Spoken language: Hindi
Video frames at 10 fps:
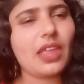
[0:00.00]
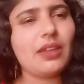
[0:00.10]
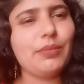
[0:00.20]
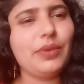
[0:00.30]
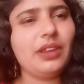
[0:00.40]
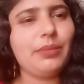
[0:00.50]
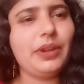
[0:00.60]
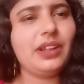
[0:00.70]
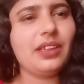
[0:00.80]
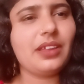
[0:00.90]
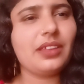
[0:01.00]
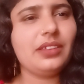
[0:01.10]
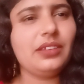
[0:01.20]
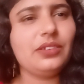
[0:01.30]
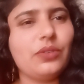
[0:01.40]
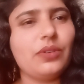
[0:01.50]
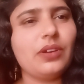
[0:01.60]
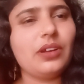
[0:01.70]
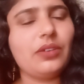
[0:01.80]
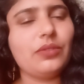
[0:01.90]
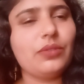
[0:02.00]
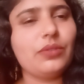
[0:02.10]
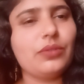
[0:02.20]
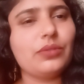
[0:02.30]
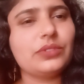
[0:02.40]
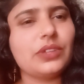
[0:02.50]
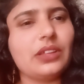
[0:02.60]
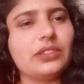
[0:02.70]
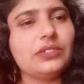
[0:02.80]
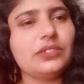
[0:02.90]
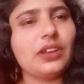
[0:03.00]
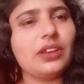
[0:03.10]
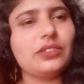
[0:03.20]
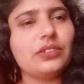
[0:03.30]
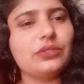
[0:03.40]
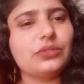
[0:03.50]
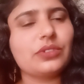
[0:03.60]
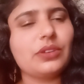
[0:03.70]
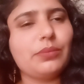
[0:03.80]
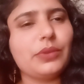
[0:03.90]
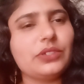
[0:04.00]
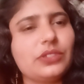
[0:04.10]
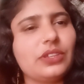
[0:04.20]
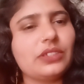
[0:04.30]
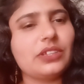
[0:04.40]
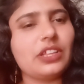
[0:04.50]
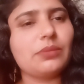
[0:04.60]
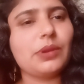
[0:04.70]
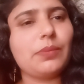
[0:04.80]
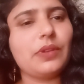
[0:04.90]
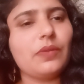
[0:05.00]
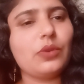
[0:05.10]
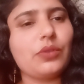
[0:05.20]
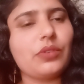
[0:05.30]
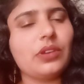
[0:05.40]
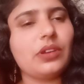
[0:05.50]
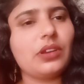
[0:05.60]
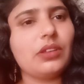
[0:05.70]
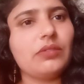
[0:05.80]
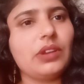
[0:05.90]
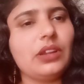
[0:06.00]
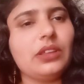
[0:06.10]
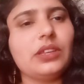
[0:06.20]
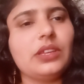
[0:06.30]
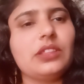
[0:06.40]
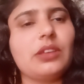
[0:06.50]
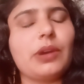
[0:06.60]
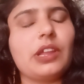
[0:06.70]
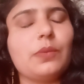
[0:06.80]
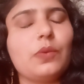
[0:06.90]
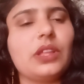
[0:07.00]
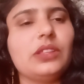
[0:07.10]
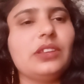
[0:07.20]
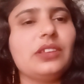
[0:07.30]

मेरे बेटे की योगा और साथ ही साथ उसकी मस्ती के साथ मैं अपने ब्लॉग की कर रही हूँ एंडिंग ये थी हमारी पूरा दिन की